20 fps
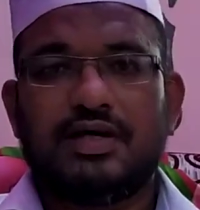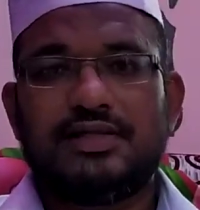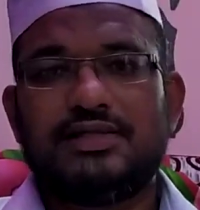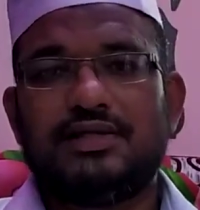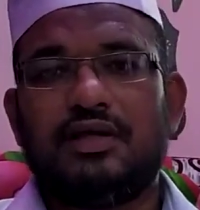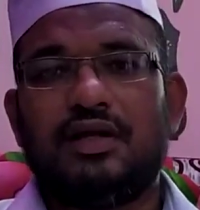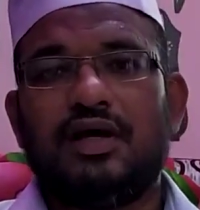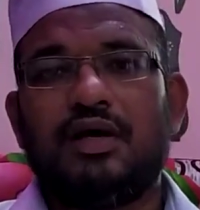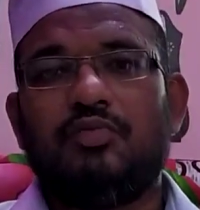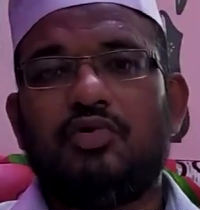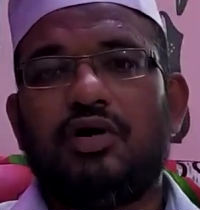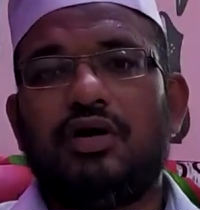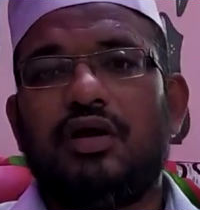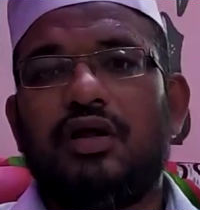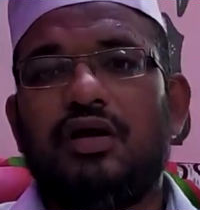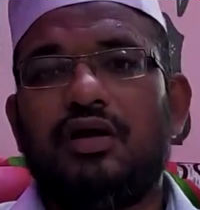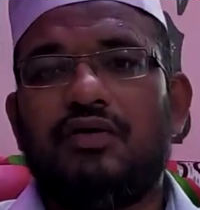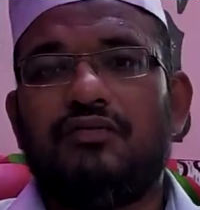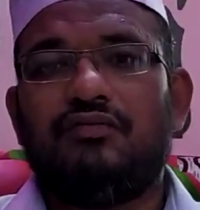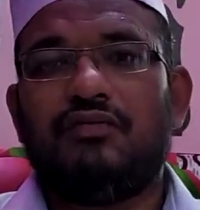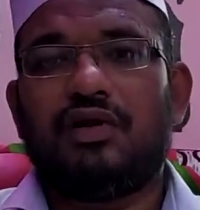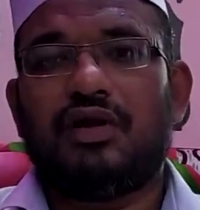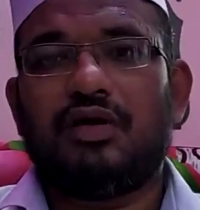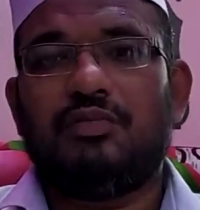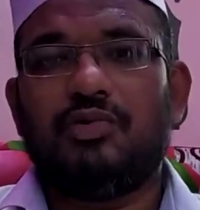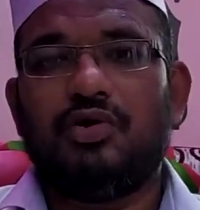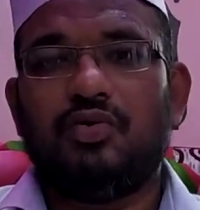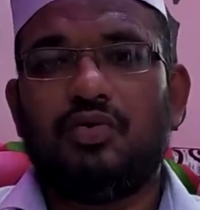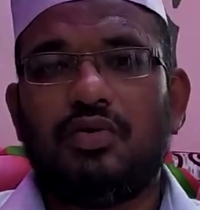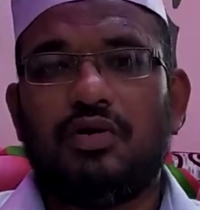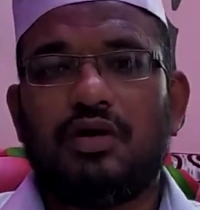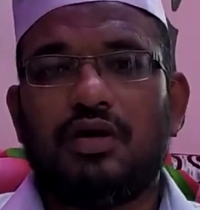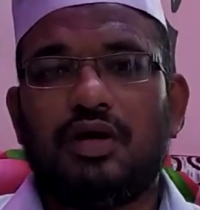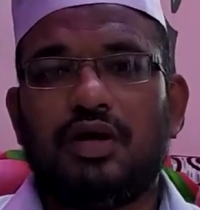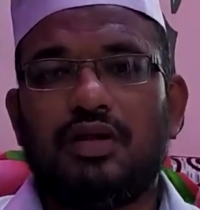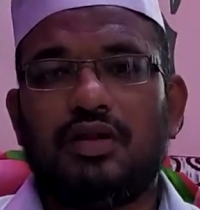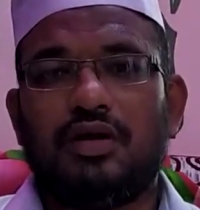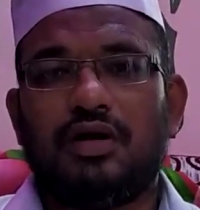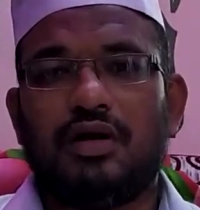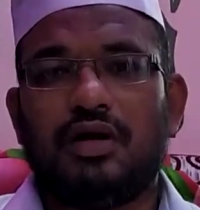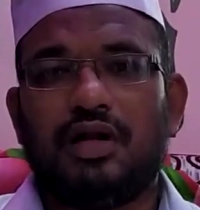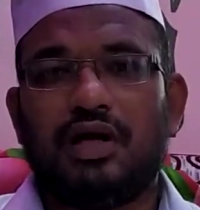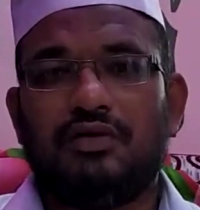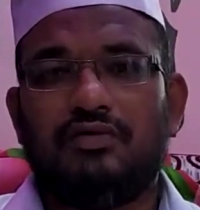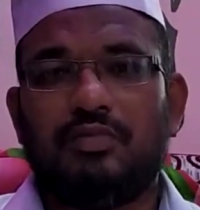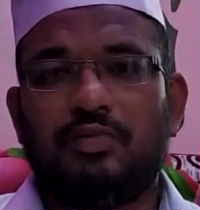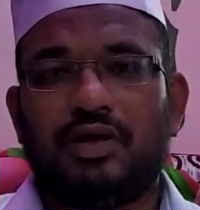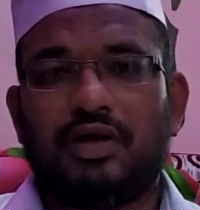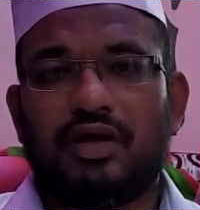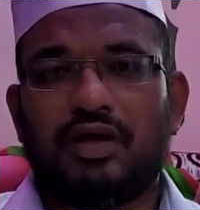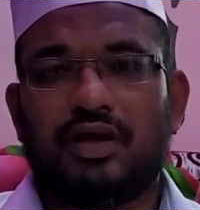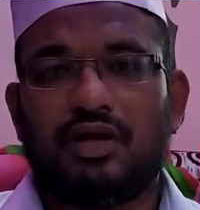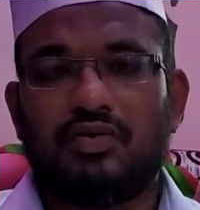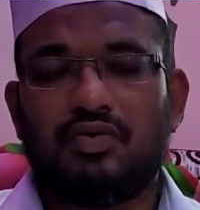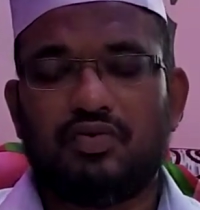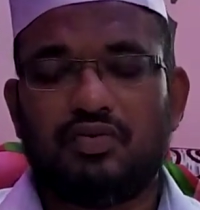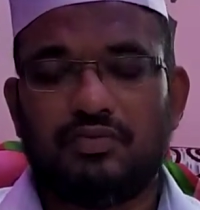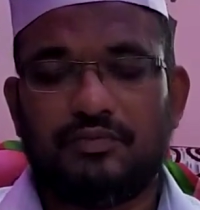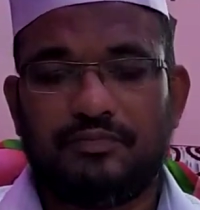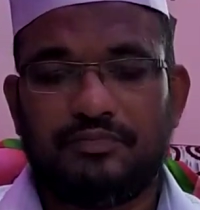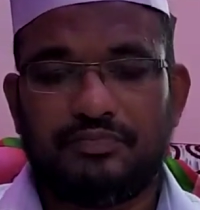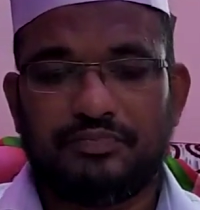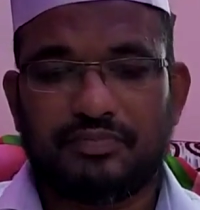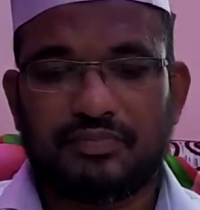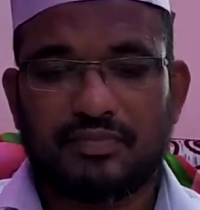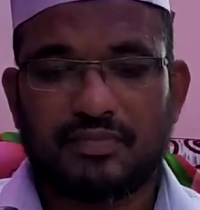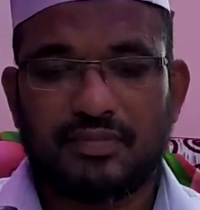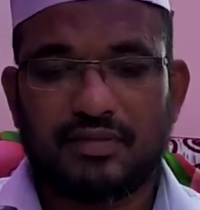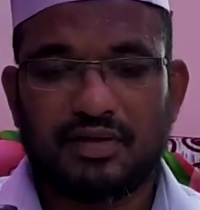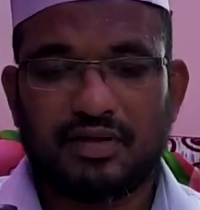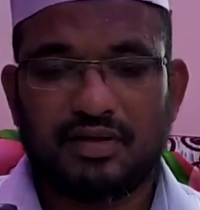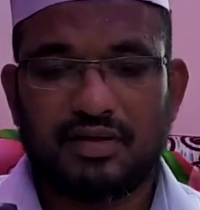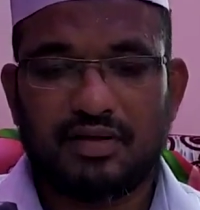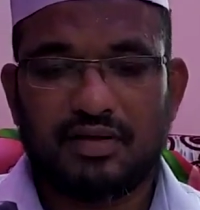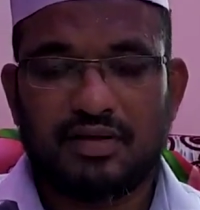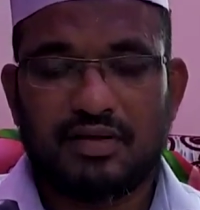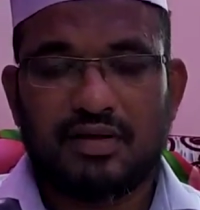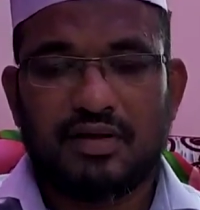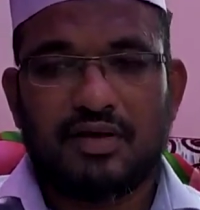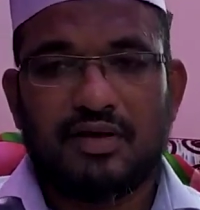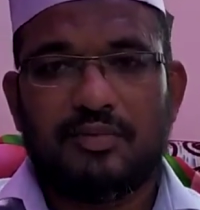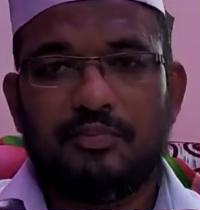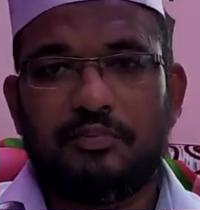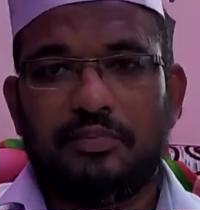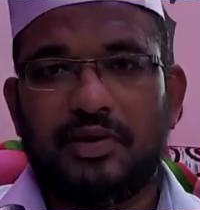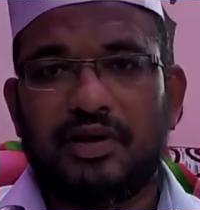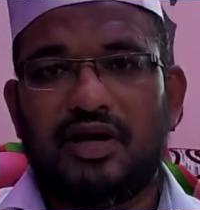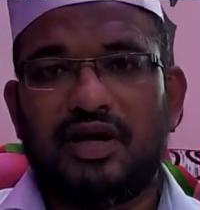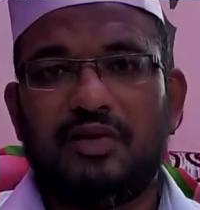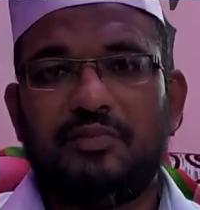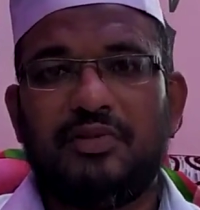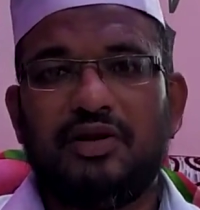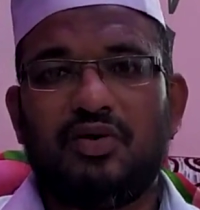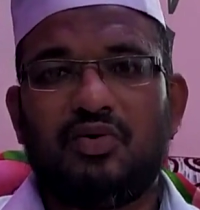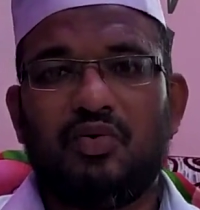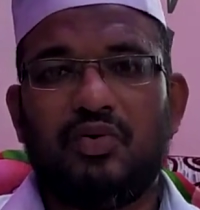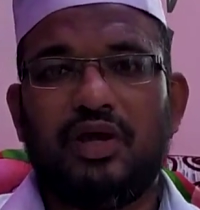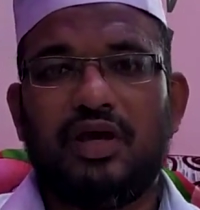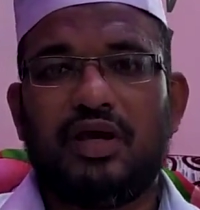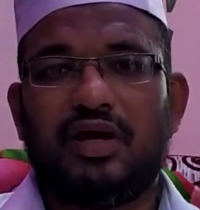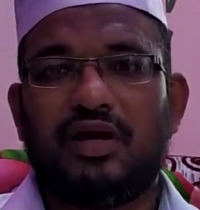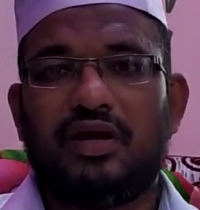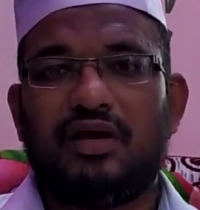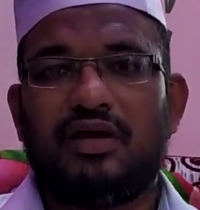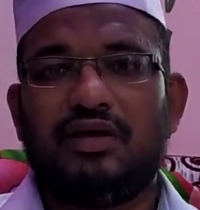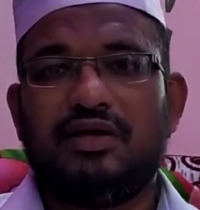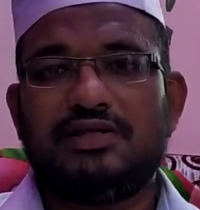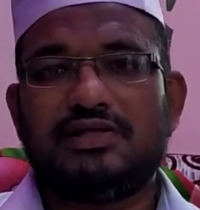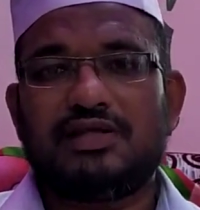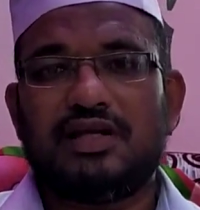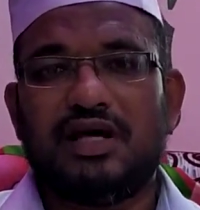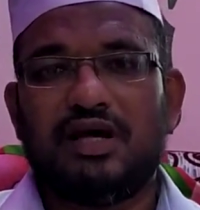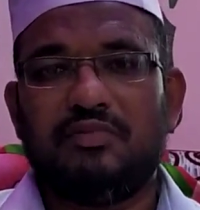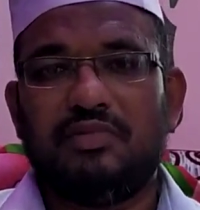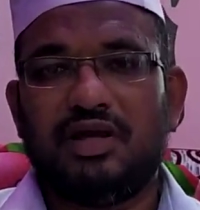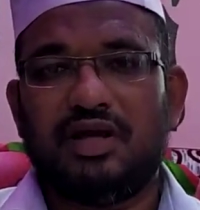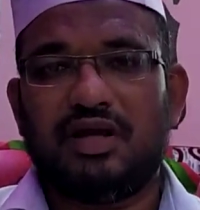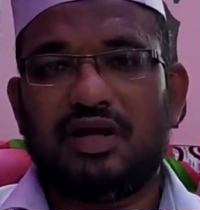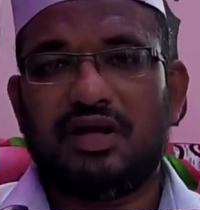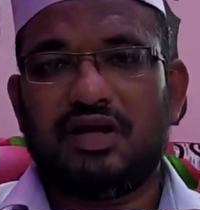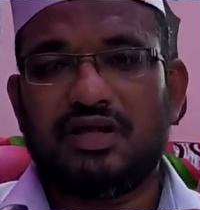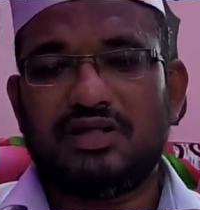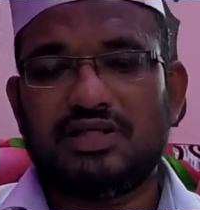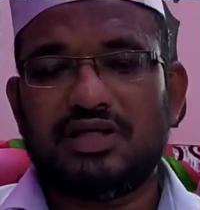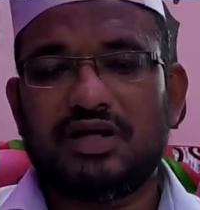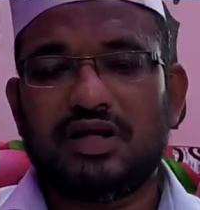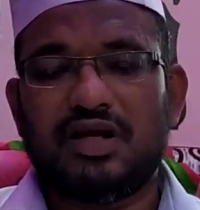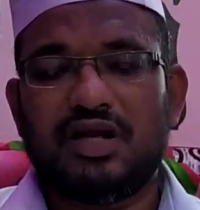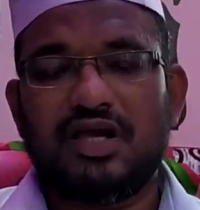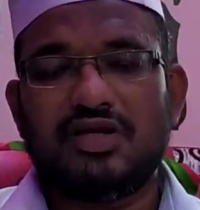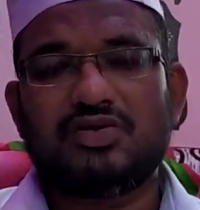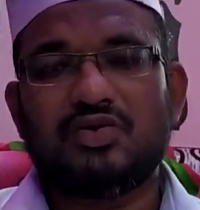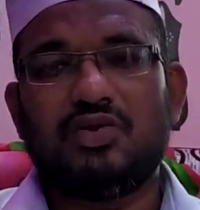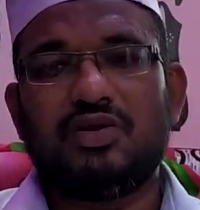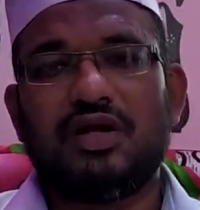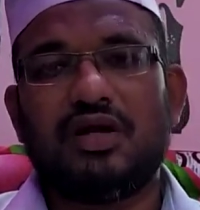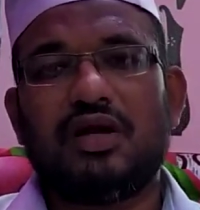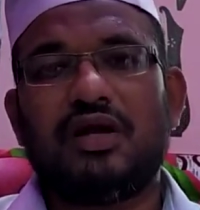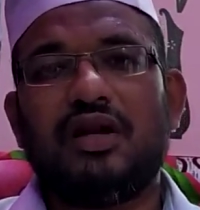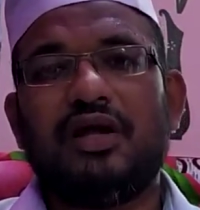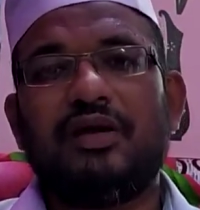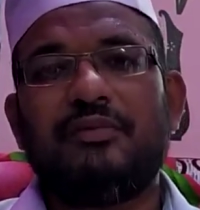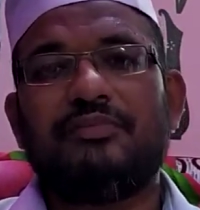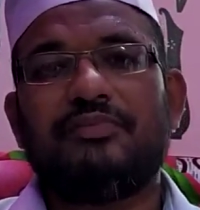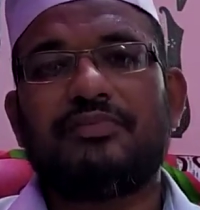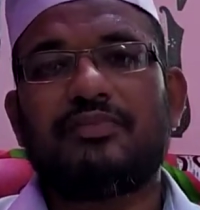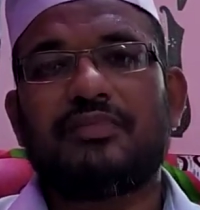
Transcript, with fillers: அஸ்லாம் வலைக்கும் வரமத்துல்லாஹி தாலா வபரகாத்து பேரன்பிற்குரிய இஸ்லாமிய நெஞ்சங்களே சொந்தங்களே